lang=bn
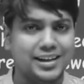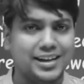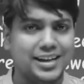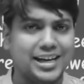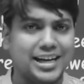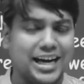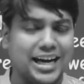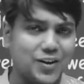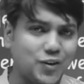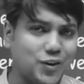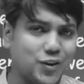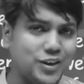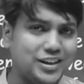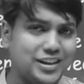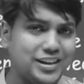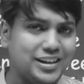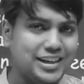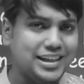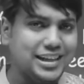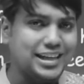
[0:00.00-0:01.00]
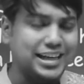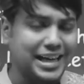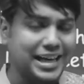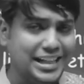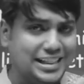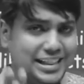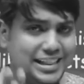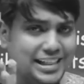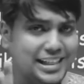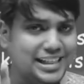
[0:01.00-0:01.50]
কারণ এই
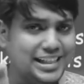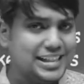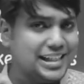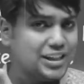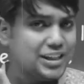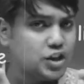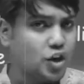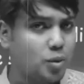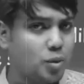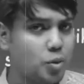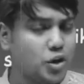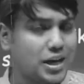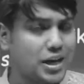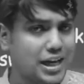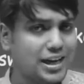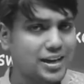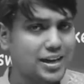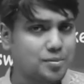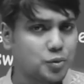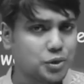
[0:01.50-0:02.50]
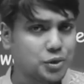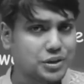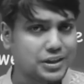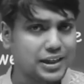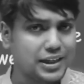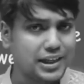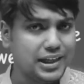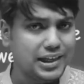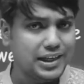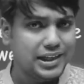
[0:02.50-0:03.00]
তিনটা সময়কালের
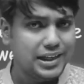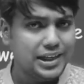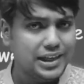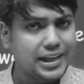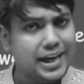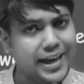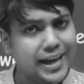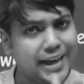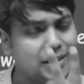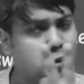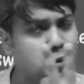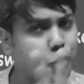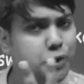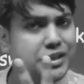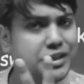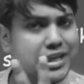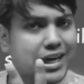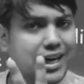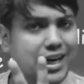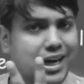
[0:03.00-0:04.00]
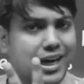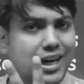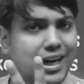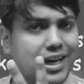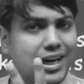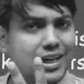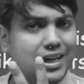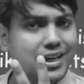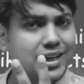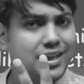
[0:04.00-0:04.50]
মধ্যে এই দুইটা কাল
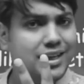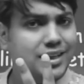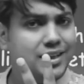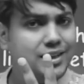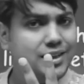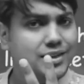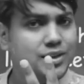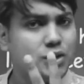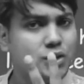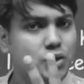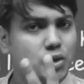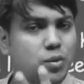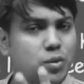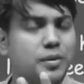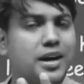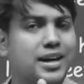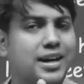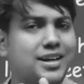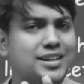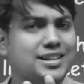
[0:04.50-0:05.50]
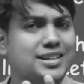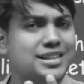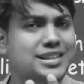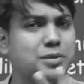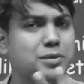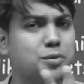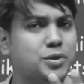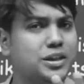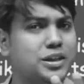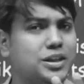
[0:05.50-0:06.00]
তোমার
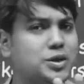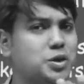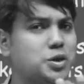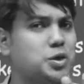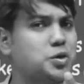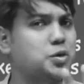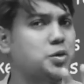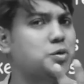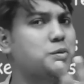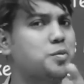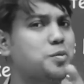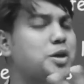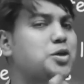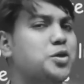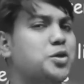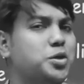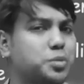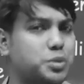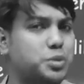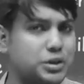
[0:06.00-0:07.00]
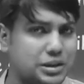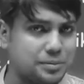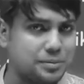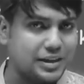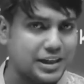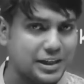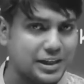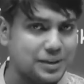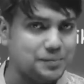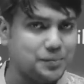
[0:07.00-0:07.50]
জীবনের জন্য হুমকি স্বরূপ হতে
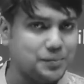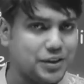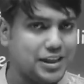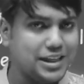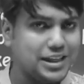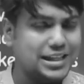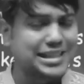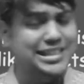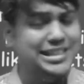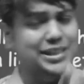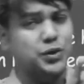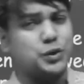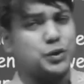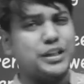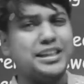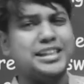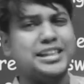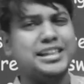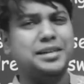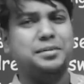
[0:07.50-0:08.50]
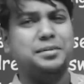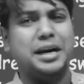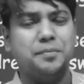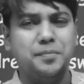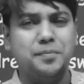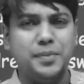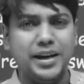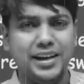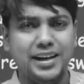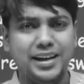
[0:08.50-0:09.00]
পারে যে অতীত নিয়ে ভাববে